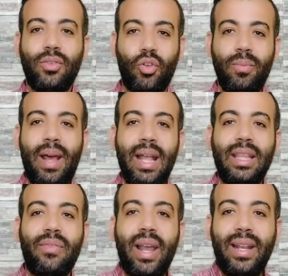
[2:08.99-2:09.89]
ظلم
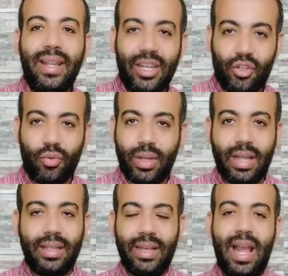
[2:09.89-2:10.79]
حد في اكل عيشه
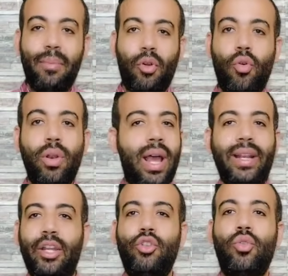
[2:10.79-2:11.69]
يعني لاعب الكوره
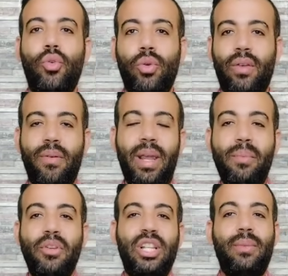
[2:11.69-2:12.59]
اكل عيشه الكوره فما احبش